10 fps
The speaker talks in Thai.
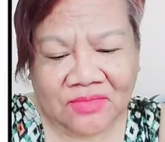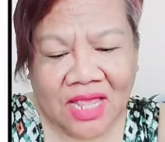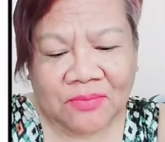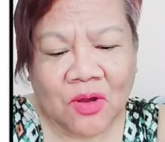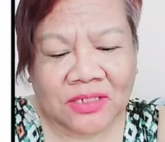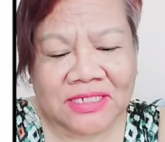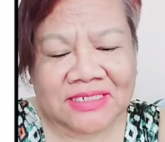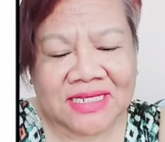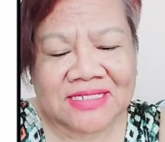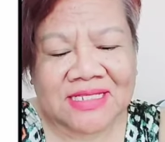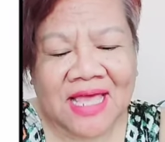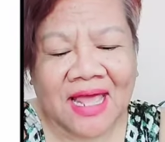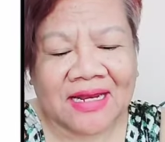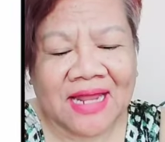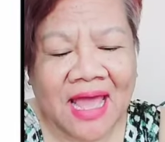ไอพวกที่แซะแซะ
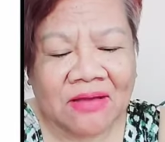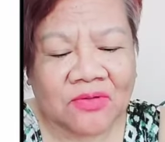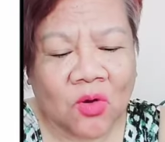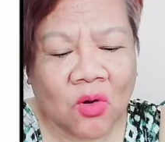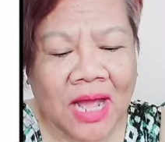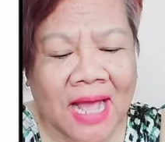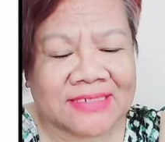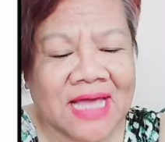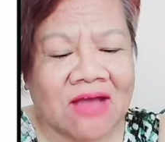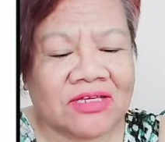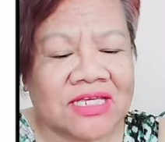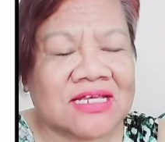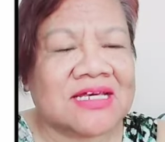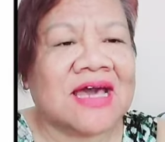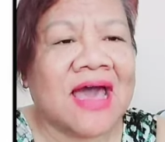นะ คงหาเช้ากิน
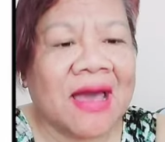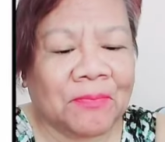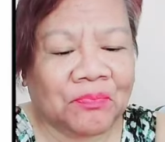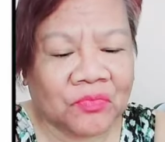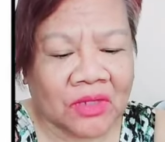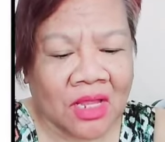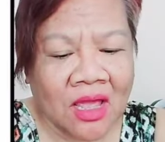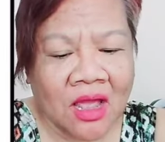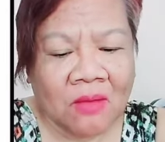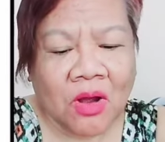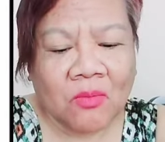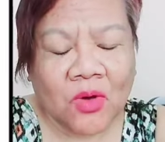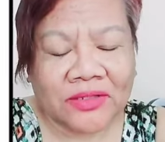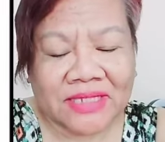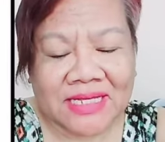ค่ำพ่อมั
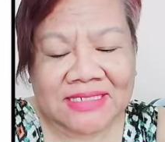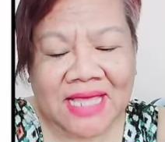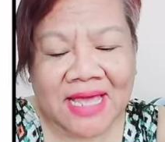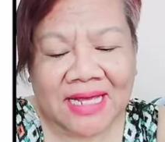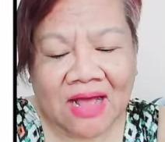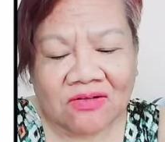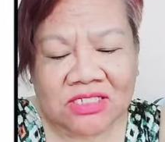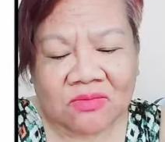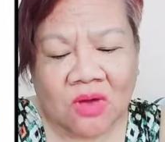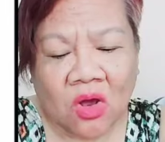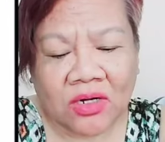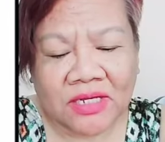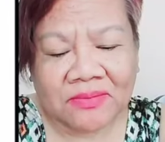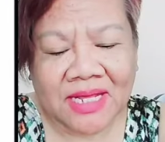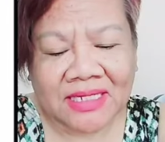วแต่แซะเขาสมองเล
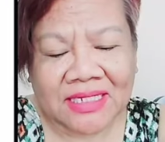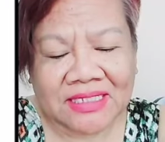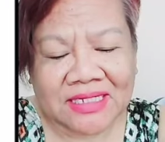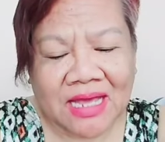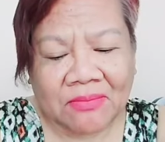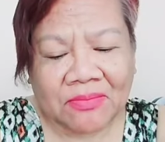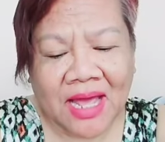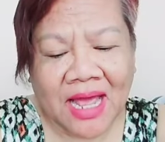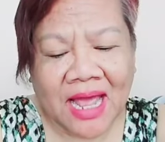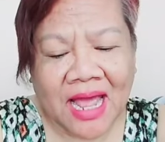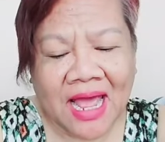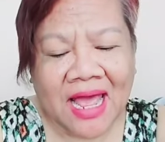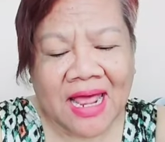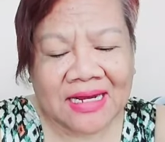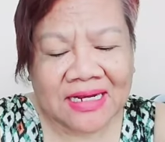ยไม่ได้คิดจะทำมาหา
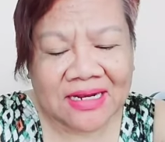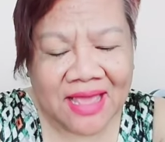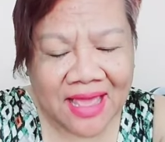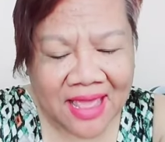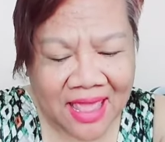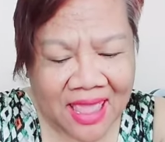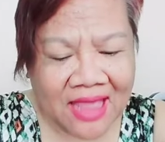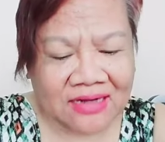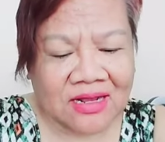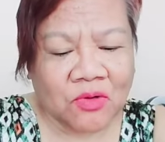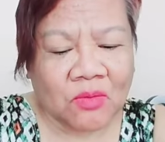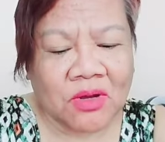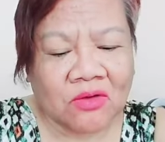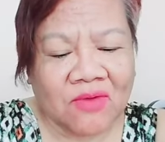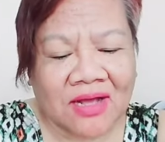แดก ถ้าพวก
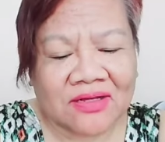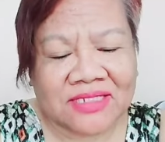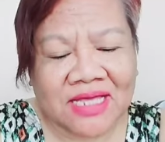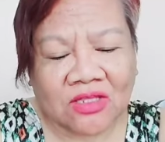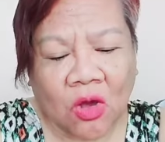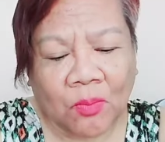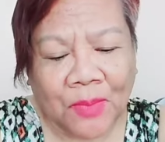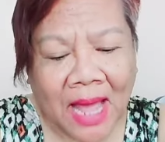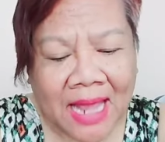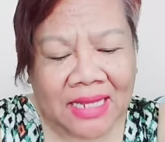มึงว่างก็แซะต่อไป